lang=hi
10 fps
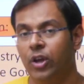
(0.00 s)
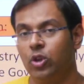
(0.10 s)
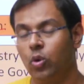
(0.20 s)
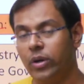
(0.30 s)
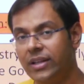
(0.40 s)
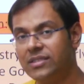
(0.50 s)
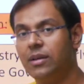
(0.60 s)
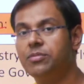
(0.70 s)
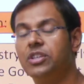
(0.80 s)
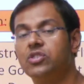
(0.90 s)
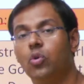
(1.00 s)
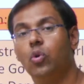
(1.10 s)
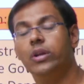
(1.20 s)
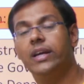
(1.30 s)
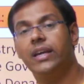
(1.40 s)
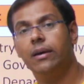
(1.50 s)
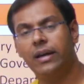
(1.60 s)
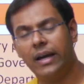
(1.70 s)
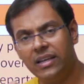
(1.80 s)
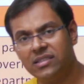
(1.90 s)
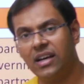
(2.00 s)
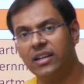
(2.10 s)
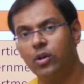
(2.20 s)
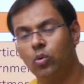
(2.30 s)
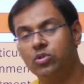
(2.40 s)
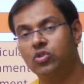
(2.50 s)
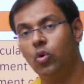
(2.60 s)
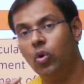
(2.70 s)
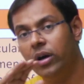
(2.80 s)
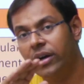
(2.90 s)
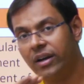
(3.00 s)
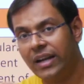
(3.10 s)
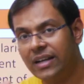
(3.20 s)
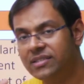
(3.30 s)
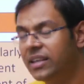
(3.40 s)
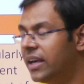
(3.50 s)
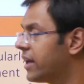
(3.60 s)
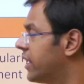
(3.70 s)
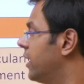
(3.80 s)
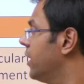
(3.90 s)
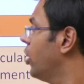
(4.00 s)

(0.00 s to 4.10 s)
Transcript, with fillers: तो इन सब चीज़ों को लेके कई सारे रूल्स को रिलैक्स किया गया